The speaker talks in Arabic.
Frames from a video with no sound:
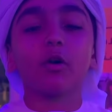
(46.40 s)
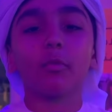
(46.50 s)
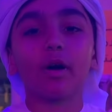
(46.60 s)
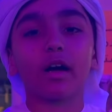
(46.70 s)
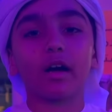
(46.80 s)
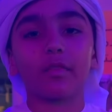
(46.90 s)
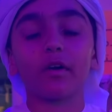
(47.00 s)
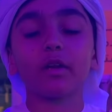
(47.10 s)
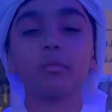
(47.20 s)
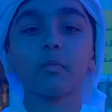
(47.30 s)
مع
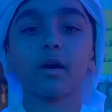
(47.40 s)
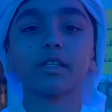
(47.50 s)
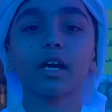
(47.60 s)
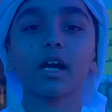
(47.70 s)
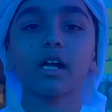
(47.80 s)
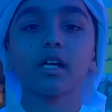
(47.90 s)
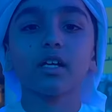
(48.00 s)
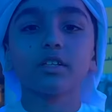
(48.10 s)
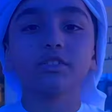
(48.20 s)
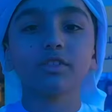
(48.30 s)
أعضاء المبادرة
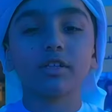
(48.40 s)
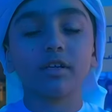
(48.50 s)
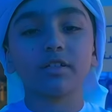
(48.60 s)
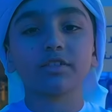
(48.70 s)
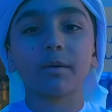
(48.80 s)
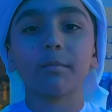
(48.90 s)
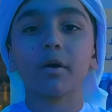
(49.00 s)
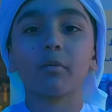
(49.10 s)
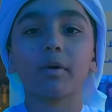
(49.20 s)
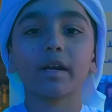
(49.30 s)

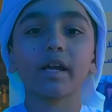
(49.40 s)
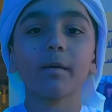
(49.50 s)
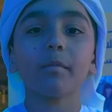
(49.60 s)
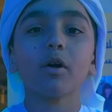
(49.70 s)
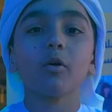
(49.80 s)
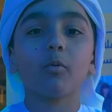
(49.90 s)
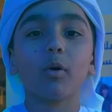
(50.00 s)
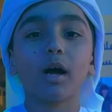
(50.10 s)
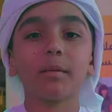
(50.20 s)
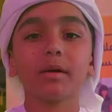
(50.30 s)
شمة ومريم
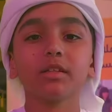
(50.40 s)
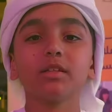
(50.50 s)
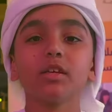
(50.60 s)
وحمد